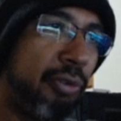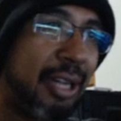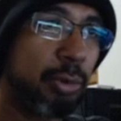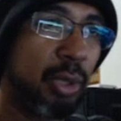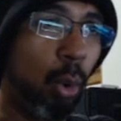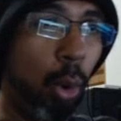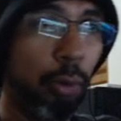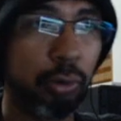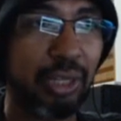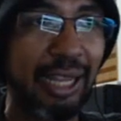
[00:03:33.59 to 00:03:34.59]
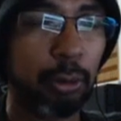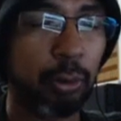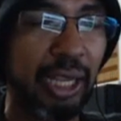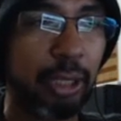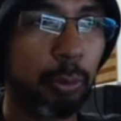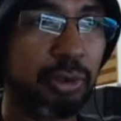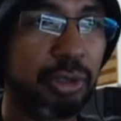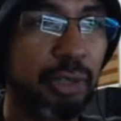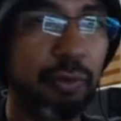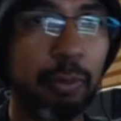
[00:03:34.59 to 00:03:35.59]
faz o engolfo, o candle
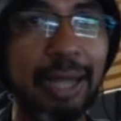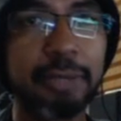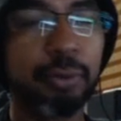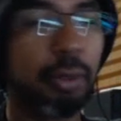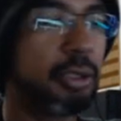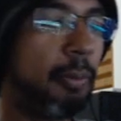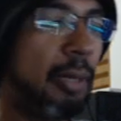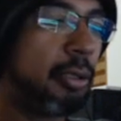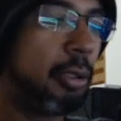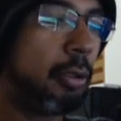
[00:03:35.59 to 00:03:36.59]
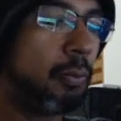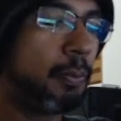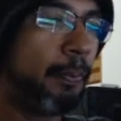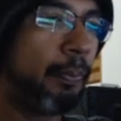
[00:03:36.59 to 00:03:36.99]
positivo, mais forte é o padrão.